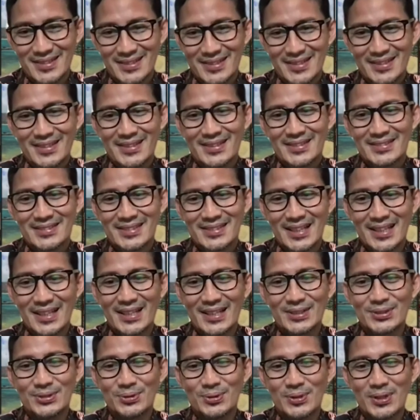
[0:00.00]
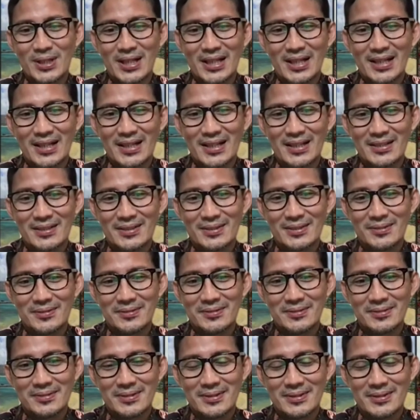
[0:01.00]
Saya juga
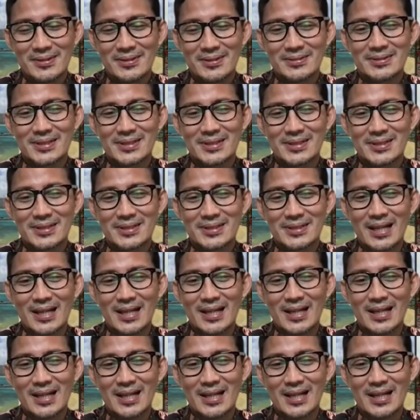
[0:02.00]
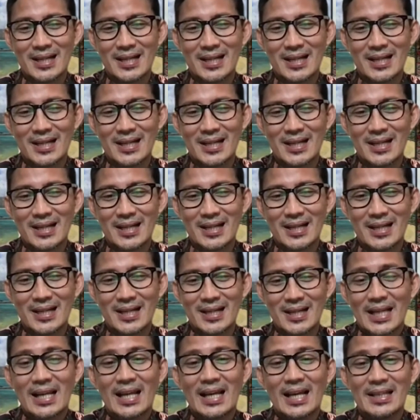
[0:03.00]
uh, sangat uh,
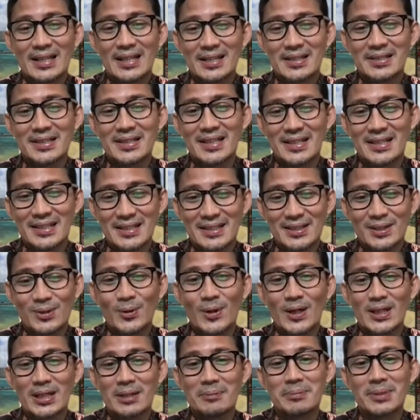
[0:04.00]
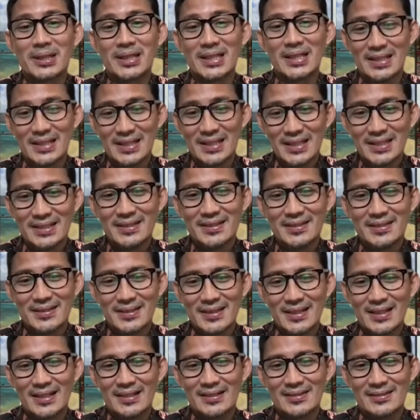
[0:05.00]
saya lahir dari keluarga pendidik
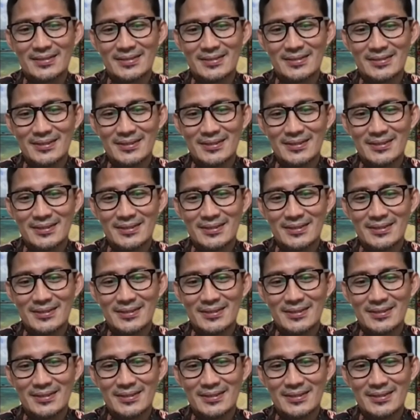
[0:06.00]
dan